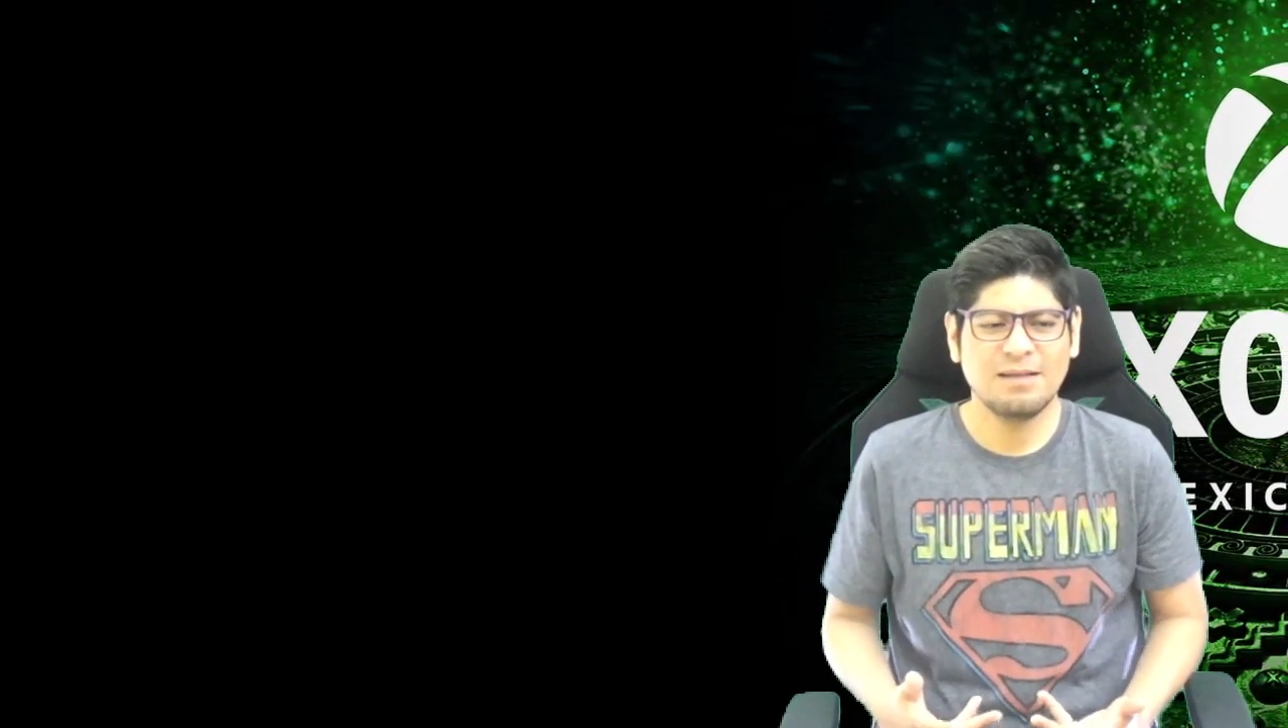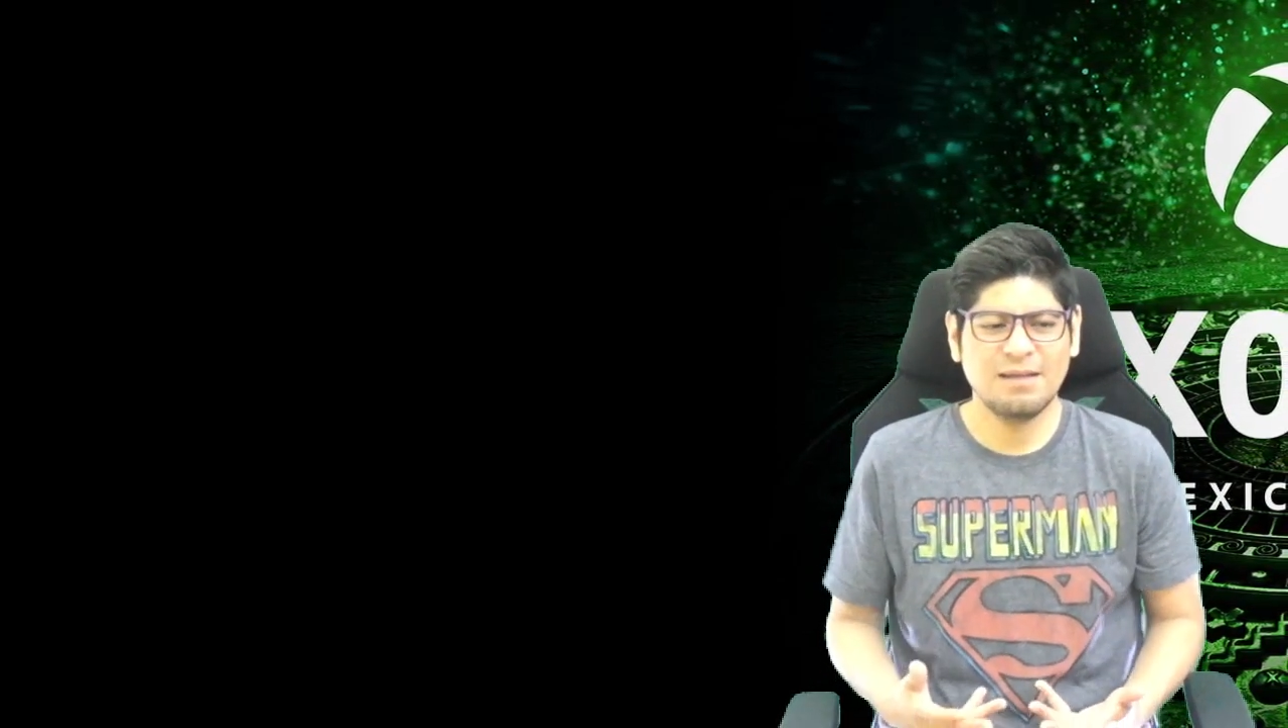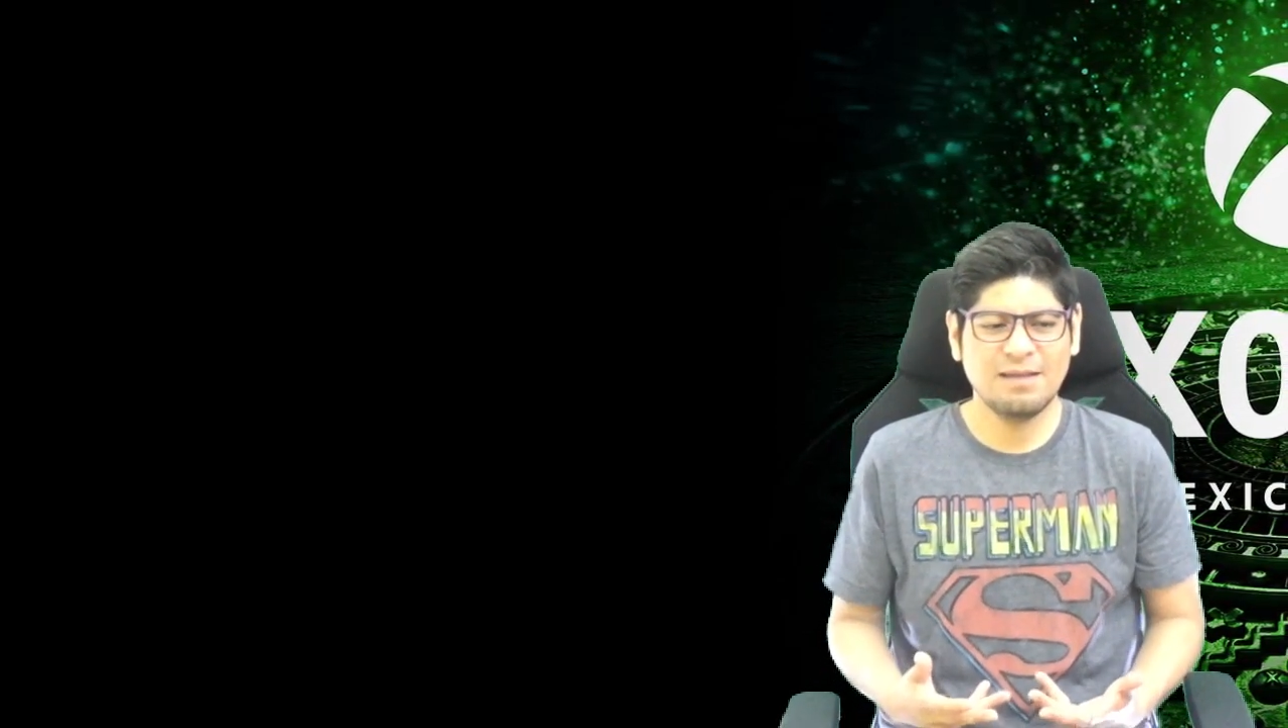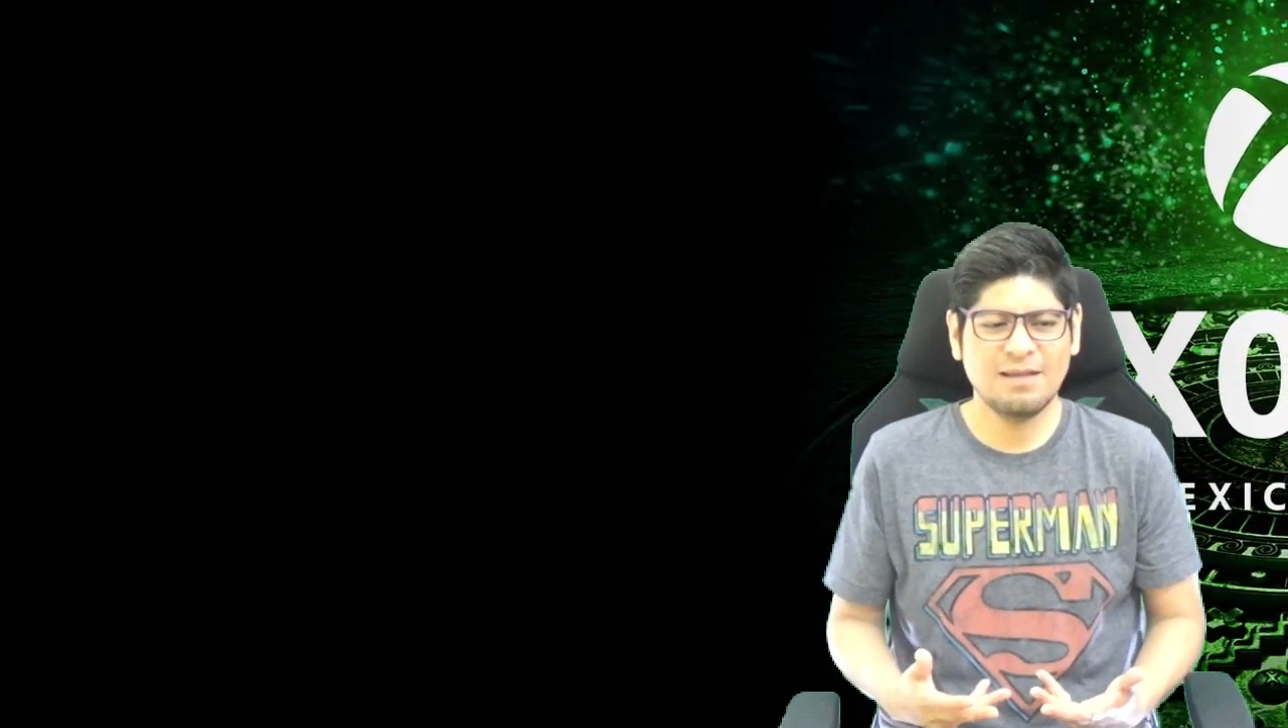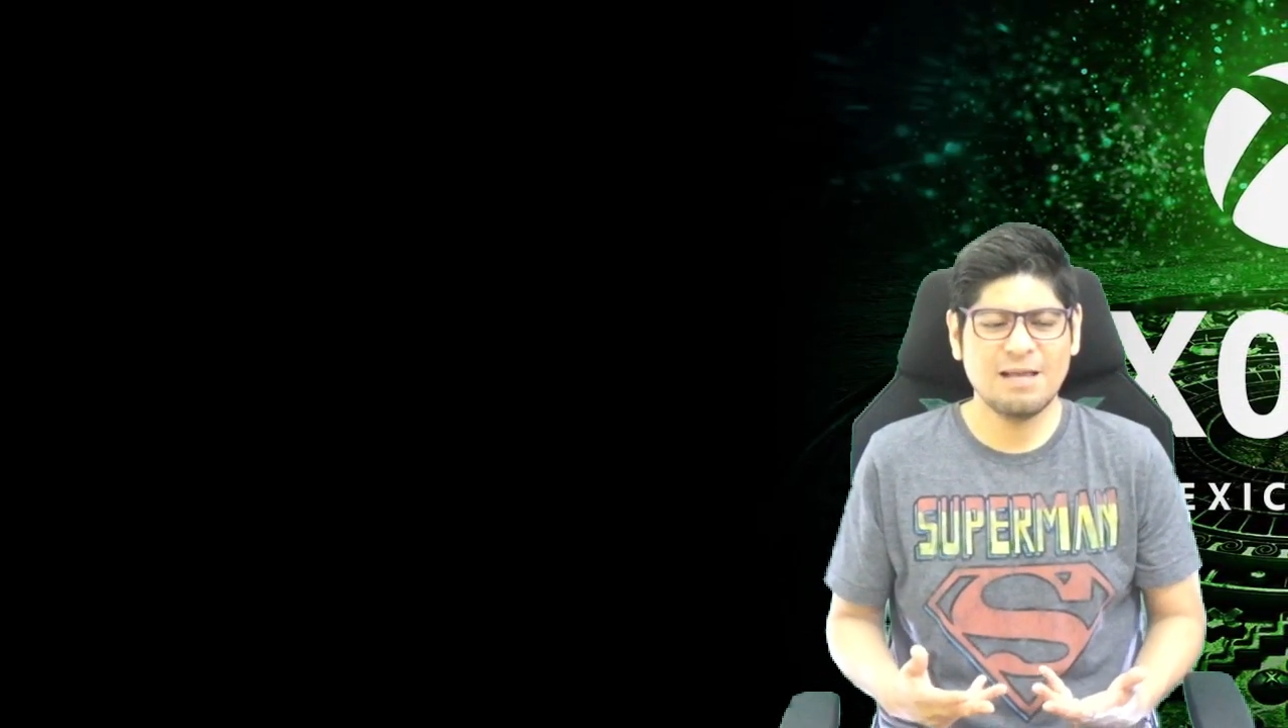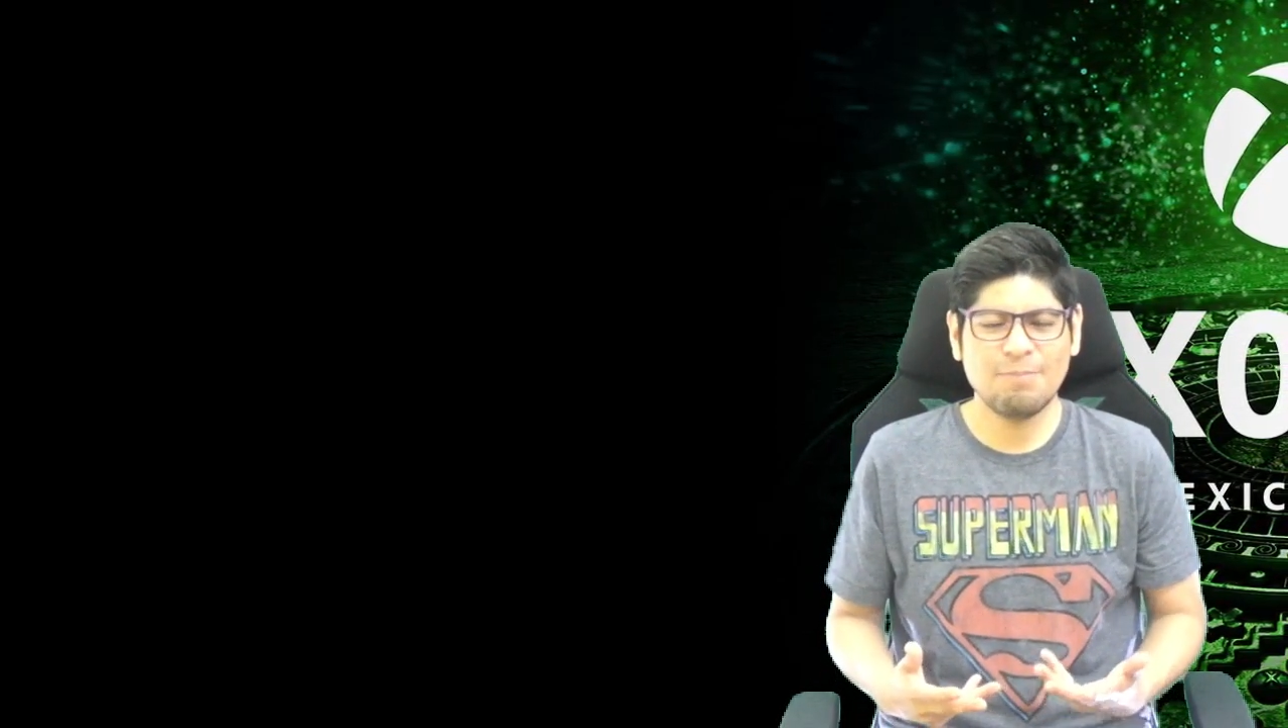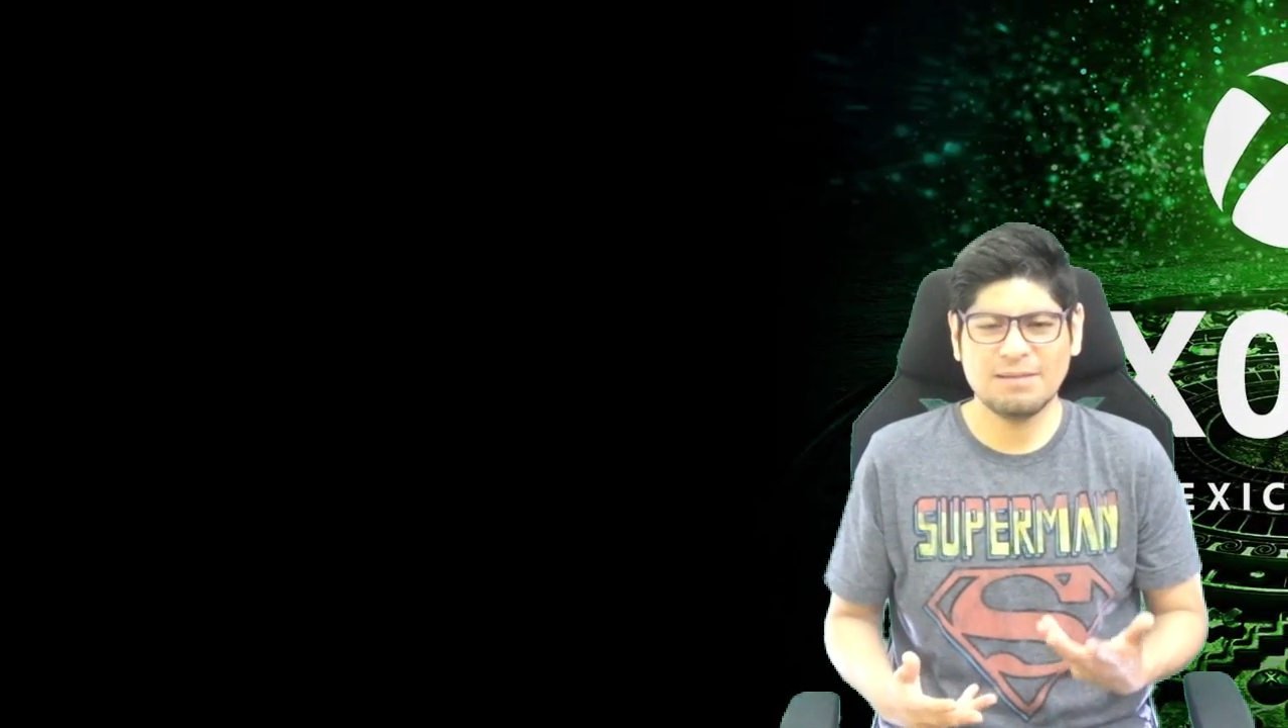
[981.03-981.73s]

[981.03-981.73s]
eh, en las